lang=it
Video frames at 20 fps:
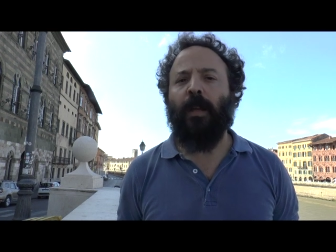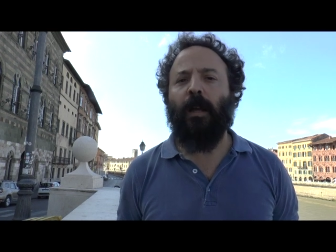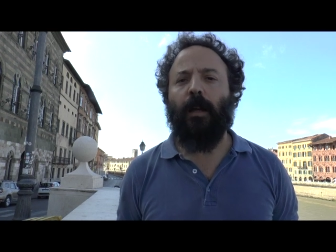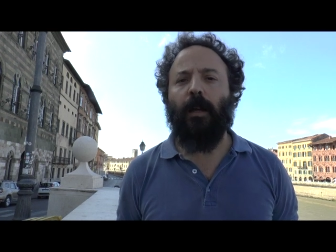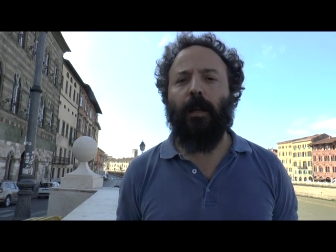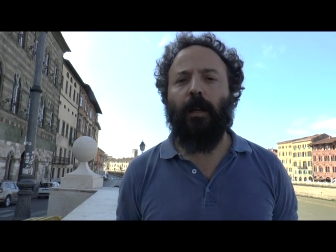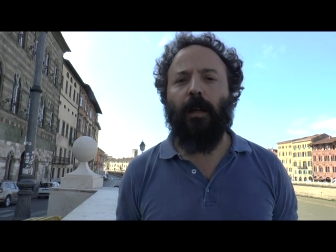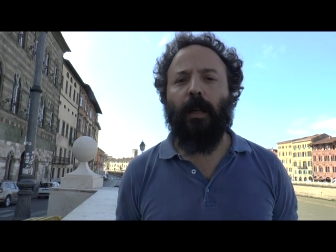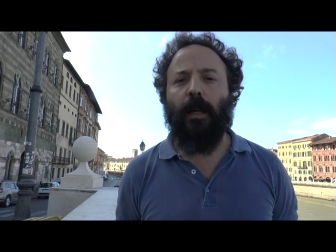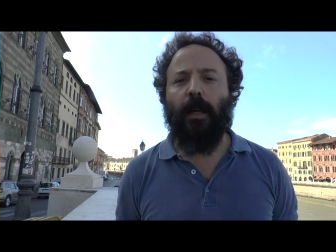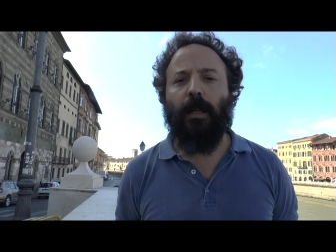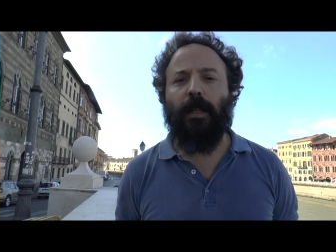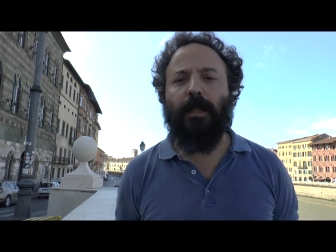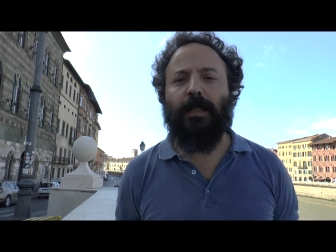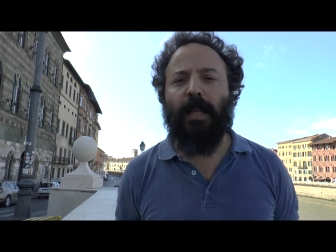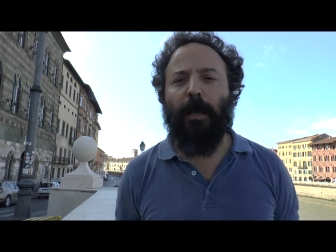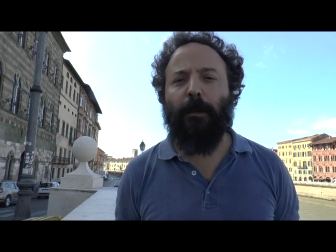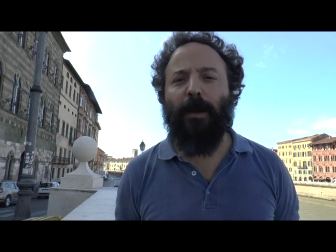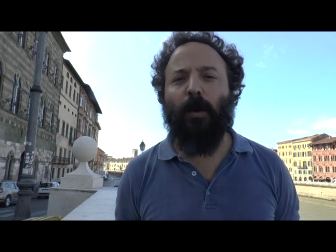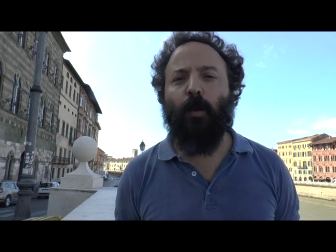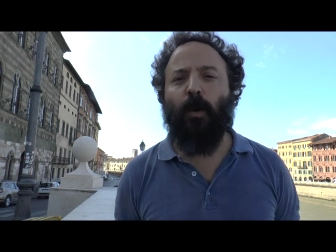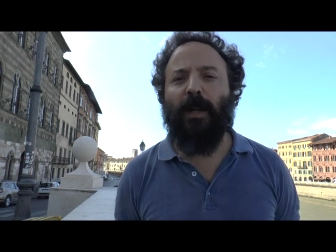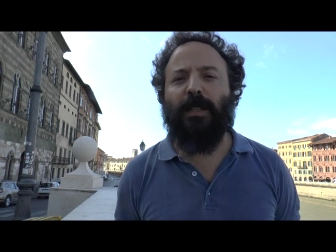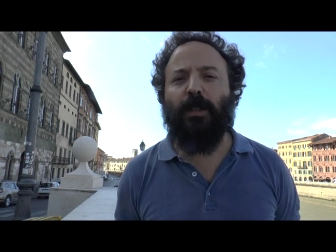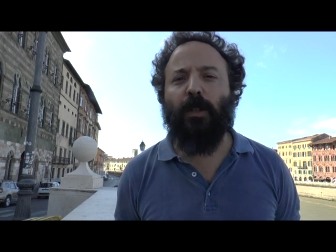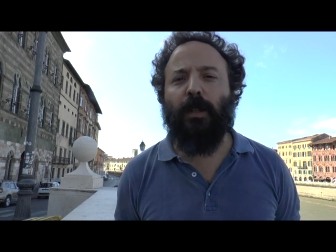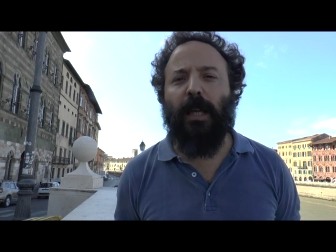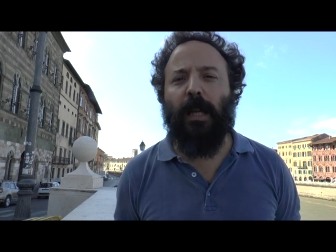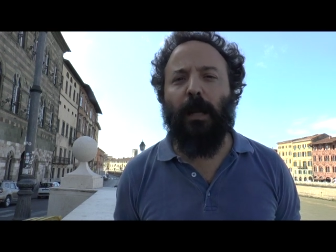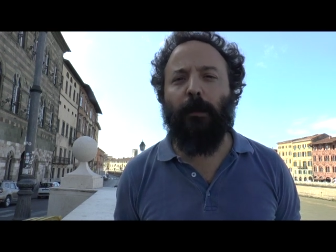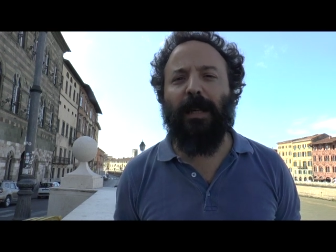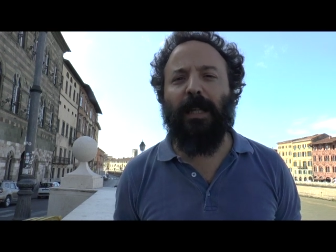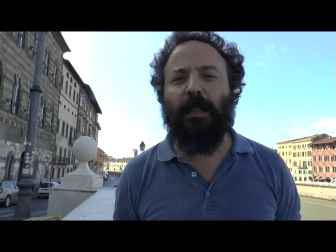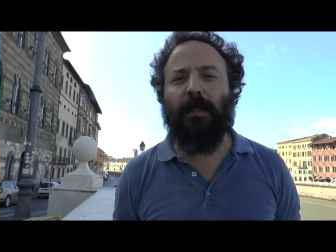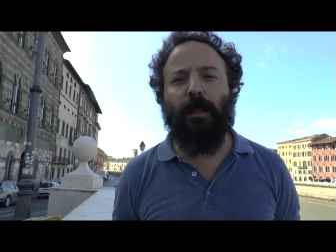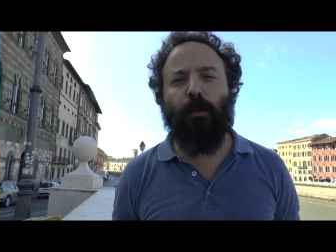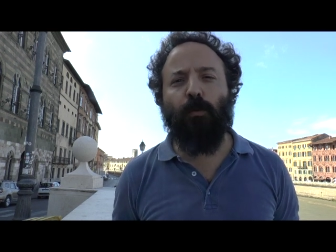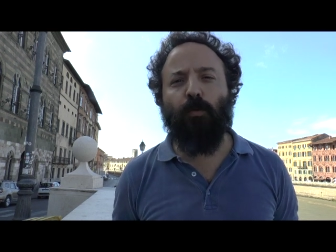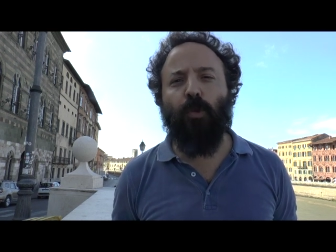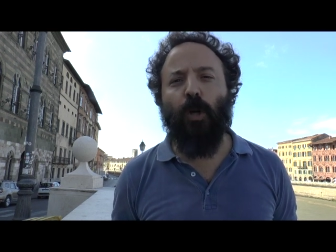Eh, insieme a questo
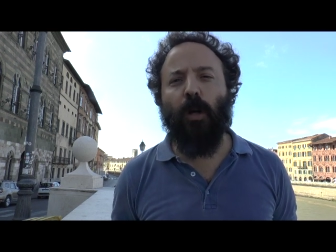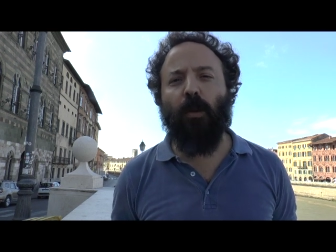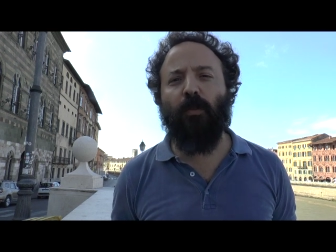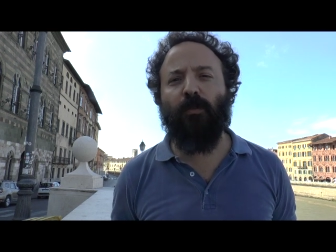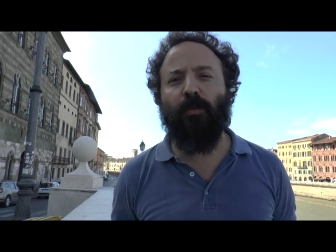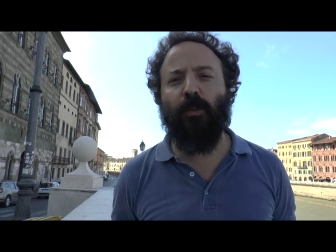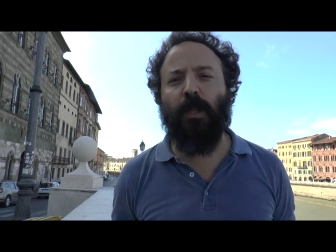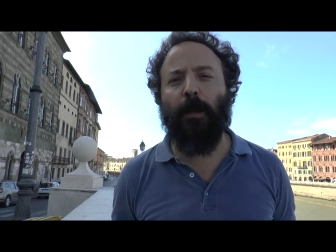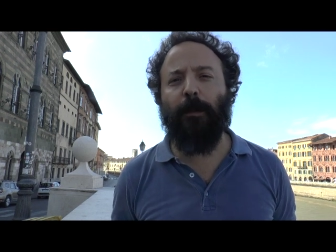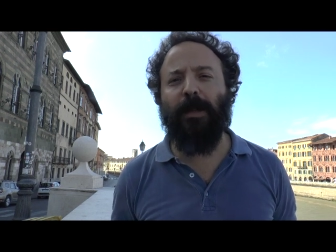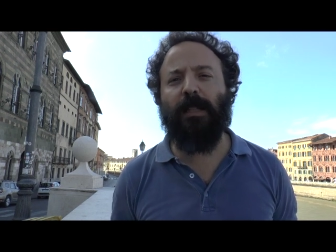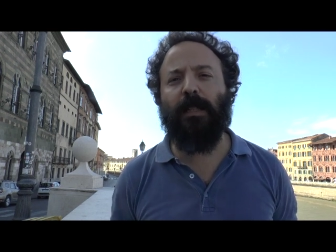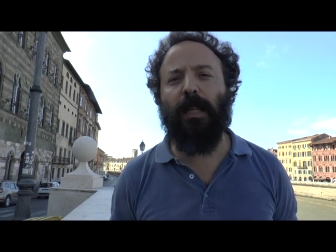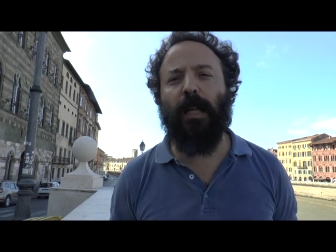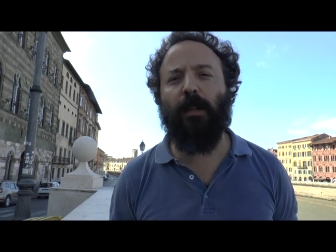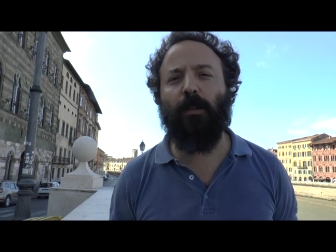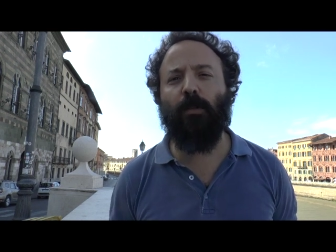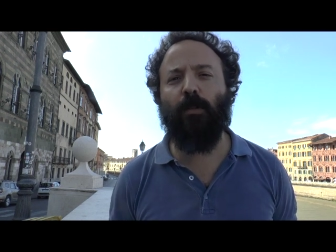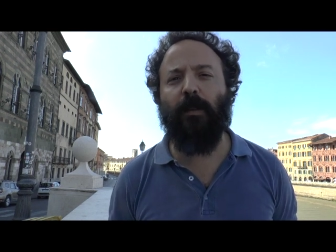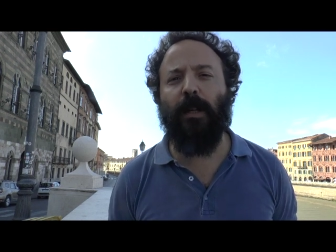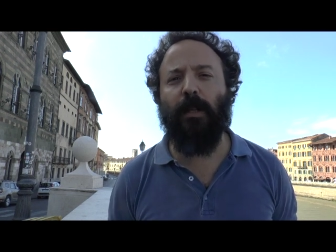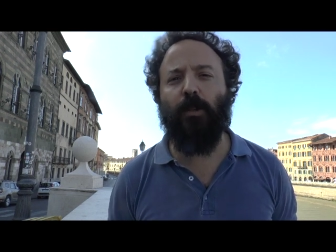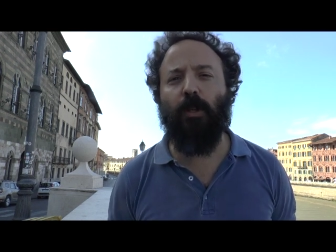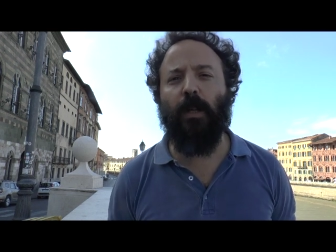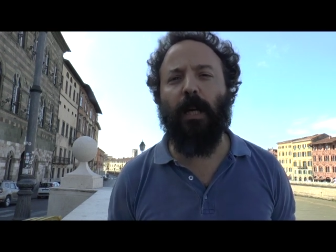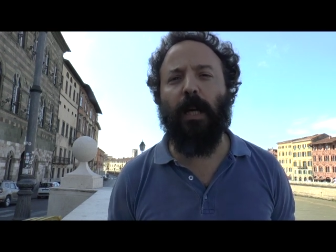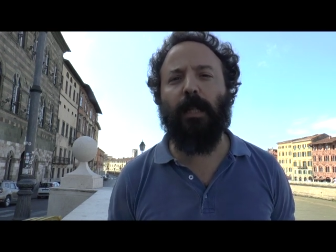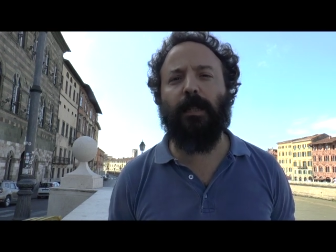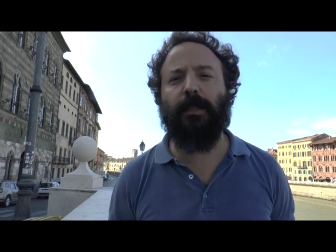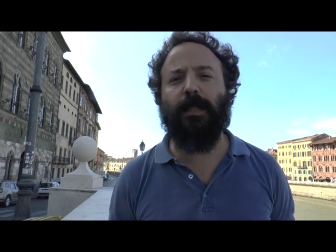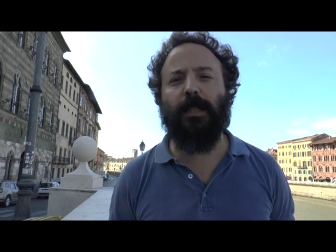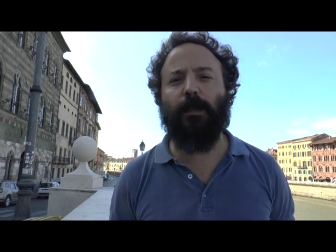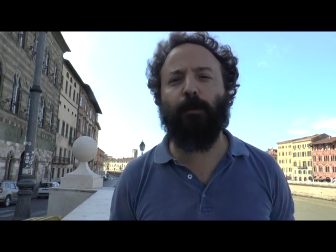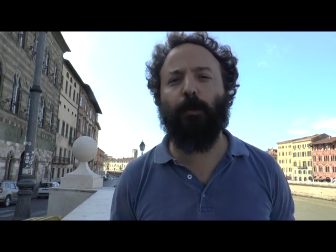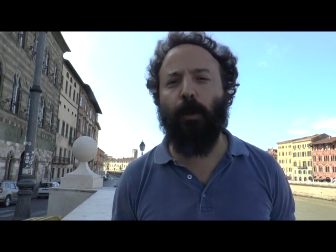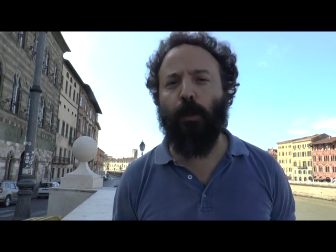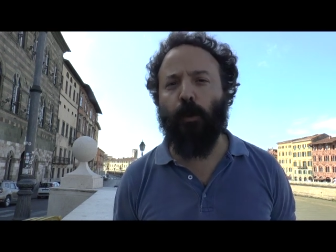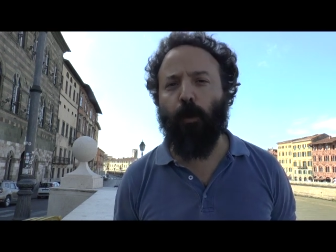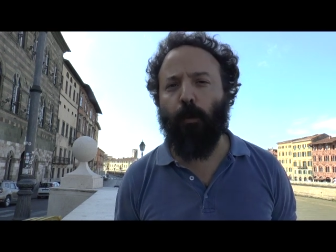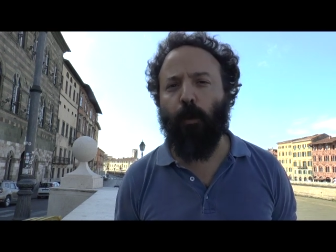chiaramente un gioco fondamentale lo dovrà giocare il
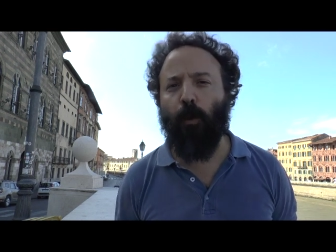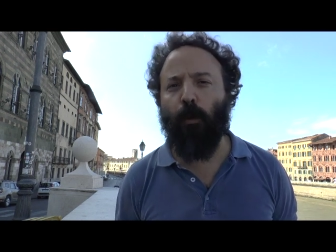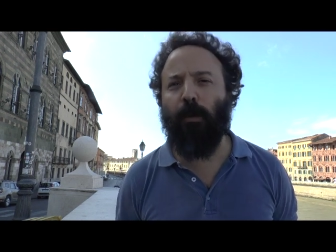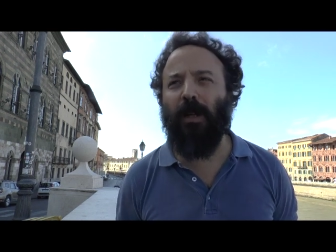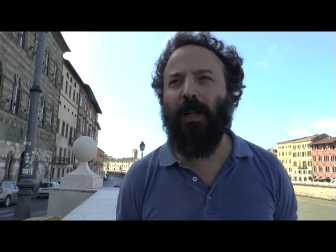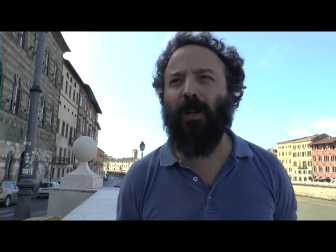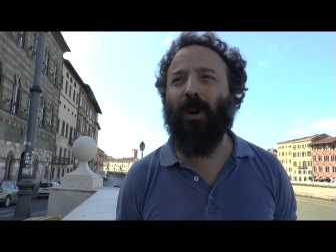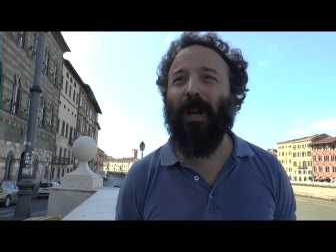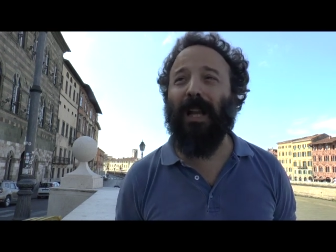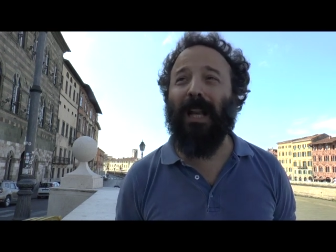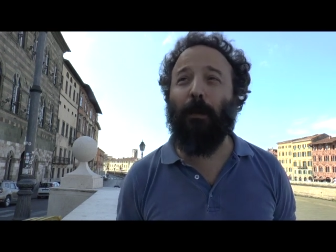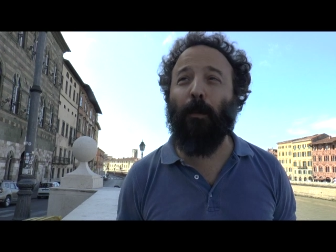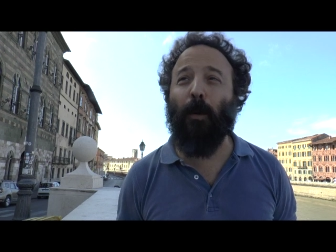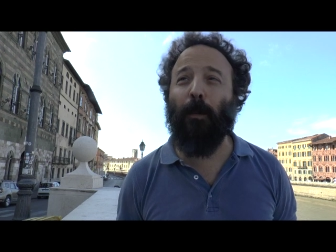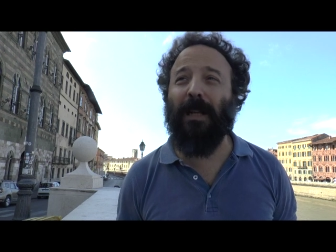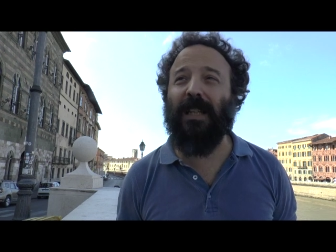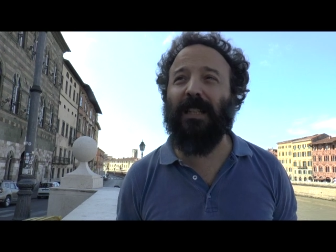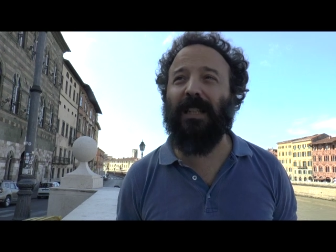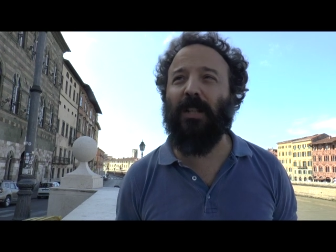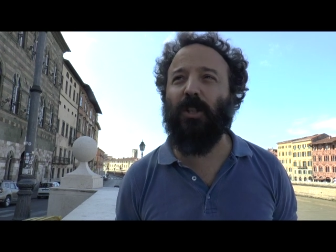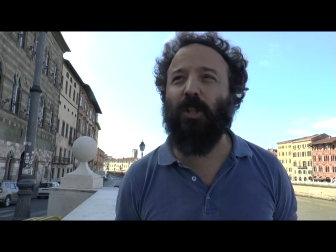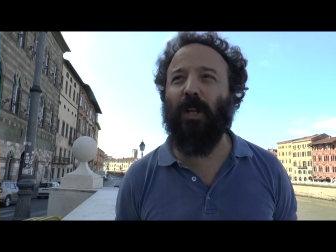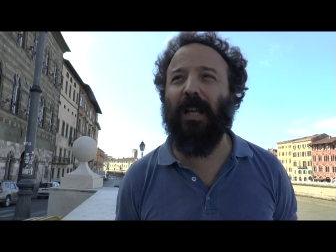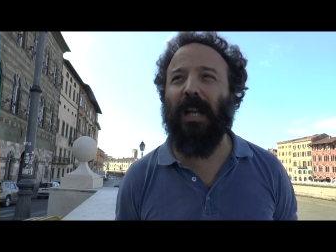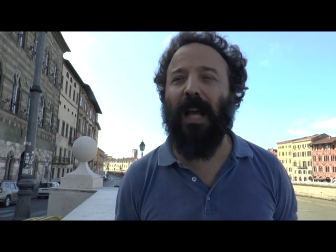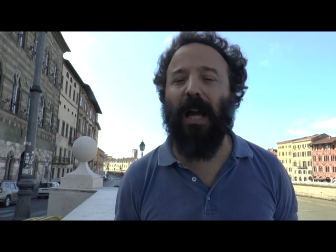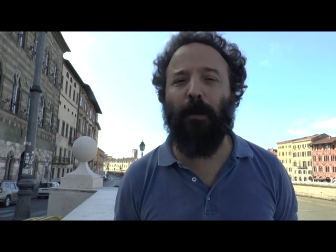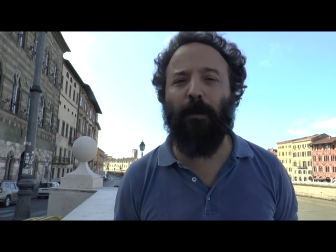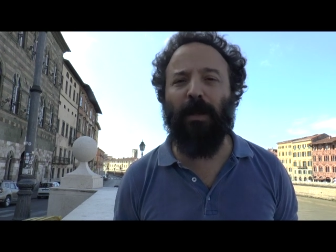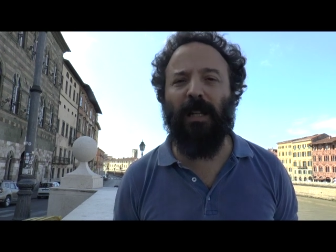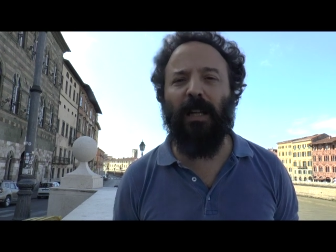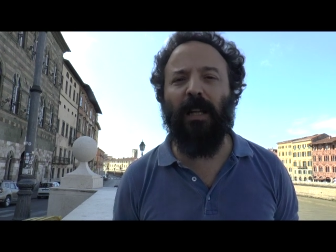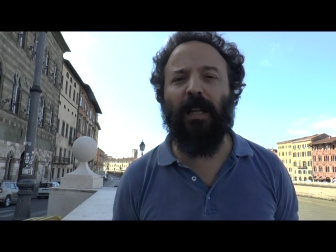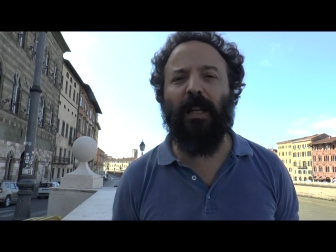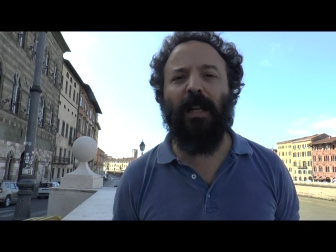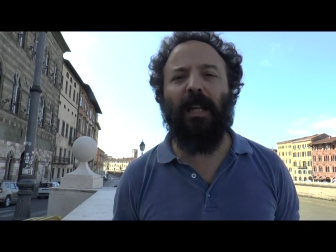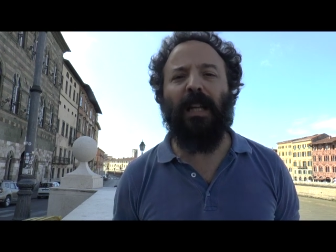trasporto pubblico e la mobilità ciclabile.